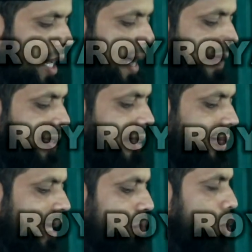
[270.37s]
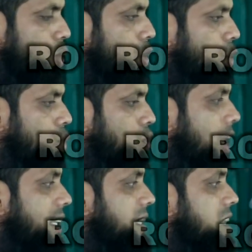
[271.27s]
ওয়ালা তাত্তাবিউ
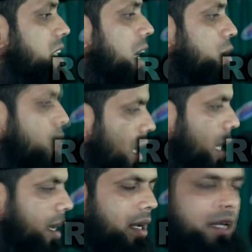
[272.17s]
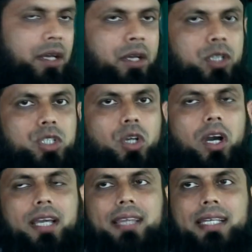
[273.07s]
খুতুয়াতিশ শাইতান
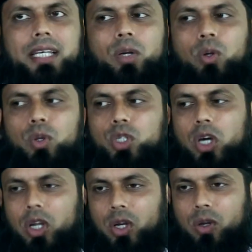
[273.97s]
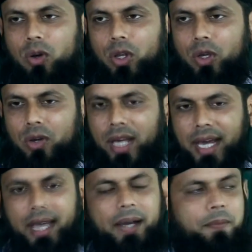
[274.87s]
শয়তানের অনুসরণ করিও
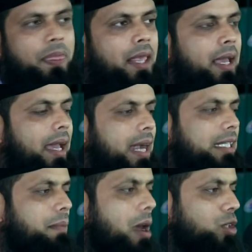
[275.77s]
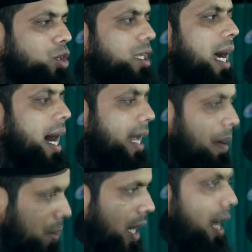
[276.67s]
না একটা মানুষ যদি
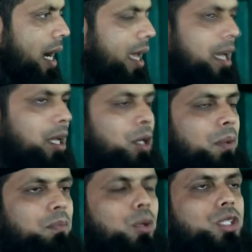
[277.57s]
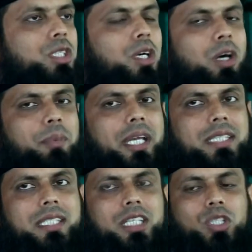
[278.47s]
হারাম খায় বুঝতে হবে
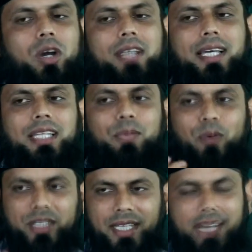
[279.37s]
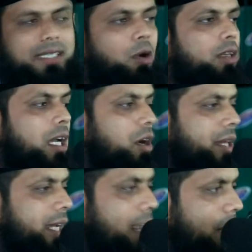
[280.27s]
সে শয়তানের পথে আছে কথা কন
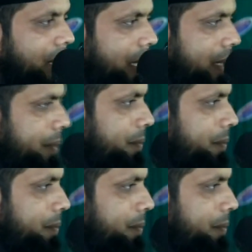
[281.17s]
ঠিক না বা ঠিক